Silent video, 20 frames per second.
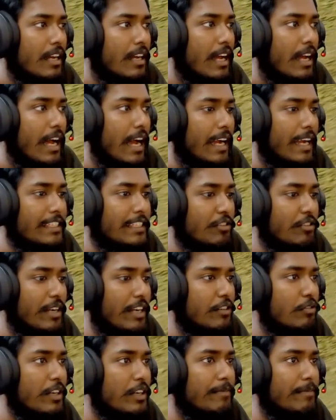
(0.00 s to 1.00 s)
আকাশ ইউ
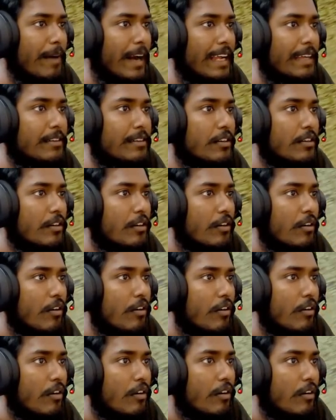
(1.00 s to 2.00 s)
ক্যান ডু ইট ভাই
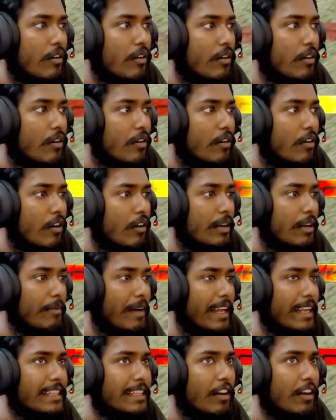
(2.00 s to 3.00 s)
আরে
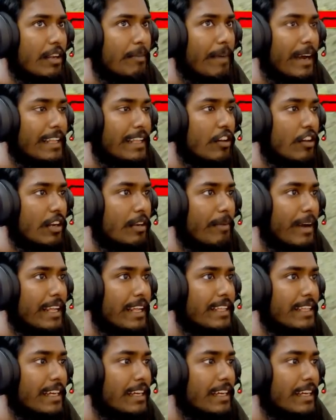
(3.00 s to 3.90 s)
মারা দে আরে মারা দে আরে মারা দে